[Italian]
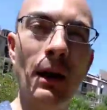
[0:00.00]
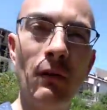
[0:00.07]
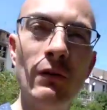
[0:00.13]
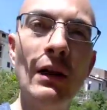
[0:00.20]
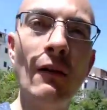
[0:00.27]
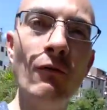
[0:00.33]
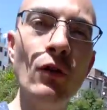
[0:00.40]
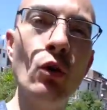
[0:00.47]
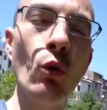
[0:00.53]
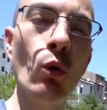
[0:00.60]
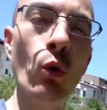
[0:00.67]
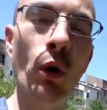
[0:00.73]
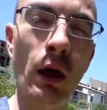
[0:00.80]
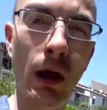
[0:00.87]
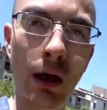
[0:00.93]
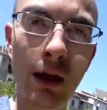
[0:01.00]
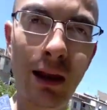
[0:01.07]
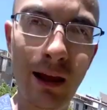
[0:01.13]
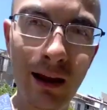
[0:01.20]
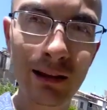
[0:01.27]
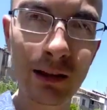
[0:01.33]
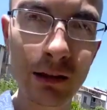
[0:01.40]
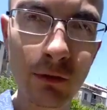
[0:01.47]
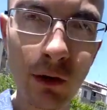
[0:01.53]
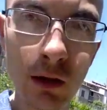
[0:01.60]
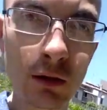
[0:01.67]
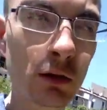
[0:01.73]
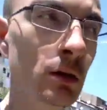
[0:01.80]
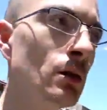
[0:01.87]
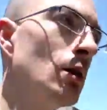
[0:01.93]
pane, vino al vino, quello che è la realtà dei
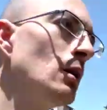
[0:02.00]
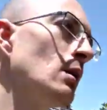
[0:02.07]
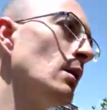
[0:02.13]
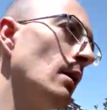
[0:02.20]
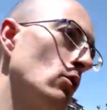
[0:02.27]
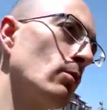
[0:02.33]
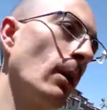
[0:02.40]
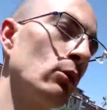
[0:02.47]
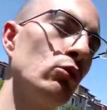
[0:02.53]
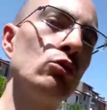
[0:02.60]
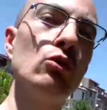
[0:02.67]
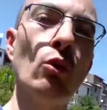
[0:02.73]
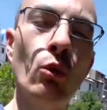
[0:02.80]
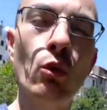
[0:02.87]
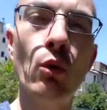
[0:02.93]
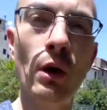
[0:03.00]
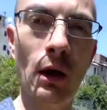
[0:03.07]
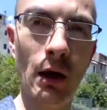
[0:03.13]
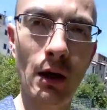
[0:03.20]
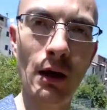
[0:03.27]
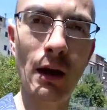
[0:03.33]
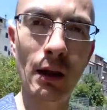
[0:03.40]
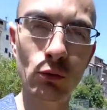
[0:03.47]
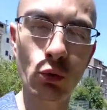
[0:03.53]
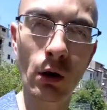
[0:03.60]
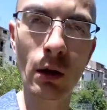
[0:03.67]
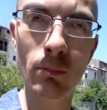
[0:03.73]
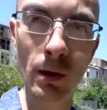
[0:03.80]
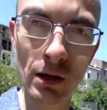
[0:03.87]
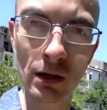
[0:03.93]
fatti e soprattutto quello che è
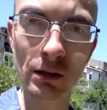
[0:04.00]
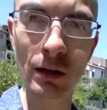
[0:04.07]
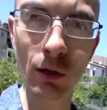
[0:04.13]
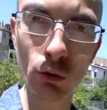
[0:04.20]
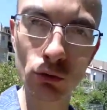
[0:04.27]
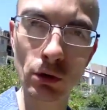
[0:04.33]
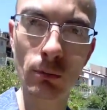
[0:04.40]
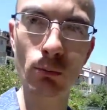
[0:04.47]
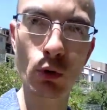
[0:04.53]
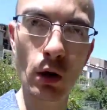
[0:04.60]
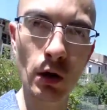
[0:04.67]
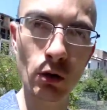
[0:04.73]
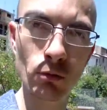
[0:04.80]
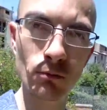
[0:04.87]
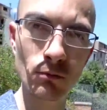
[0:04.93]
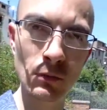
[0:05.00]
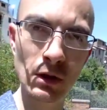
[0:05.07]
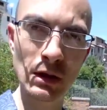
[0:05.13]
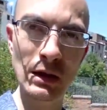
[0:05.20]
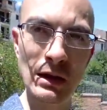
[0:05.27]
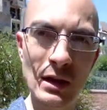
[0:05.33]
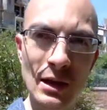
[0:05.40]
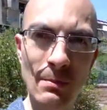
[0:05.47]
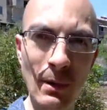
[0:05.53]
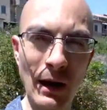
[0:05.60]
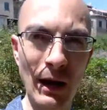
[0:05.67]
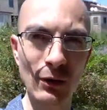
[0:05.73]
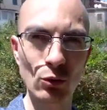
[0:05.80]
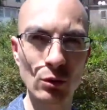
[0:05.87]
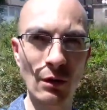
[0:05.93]
l'attuale, il presente, il contemporaneo.
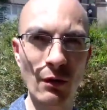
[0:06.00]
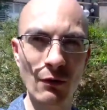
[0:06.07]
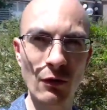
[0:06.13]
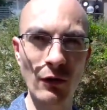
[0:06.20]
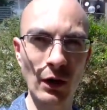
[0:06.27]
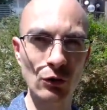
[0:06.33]
Sperando di avervi